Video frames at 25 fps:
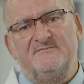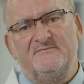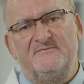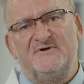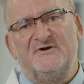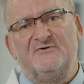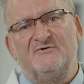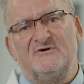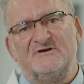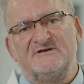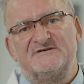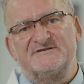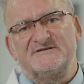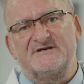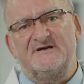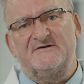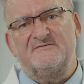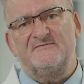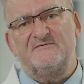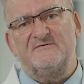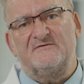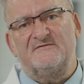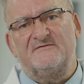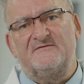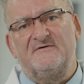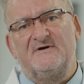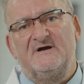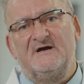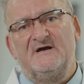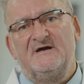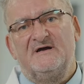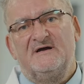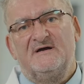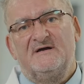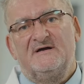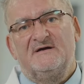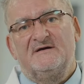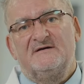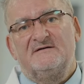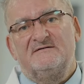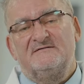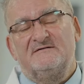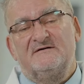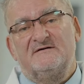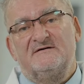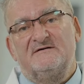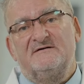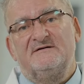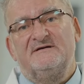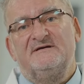byłych szefów
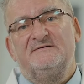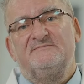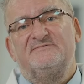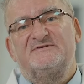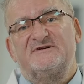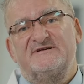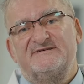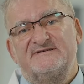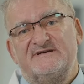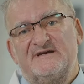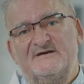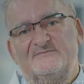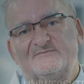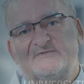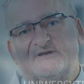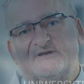no i przeze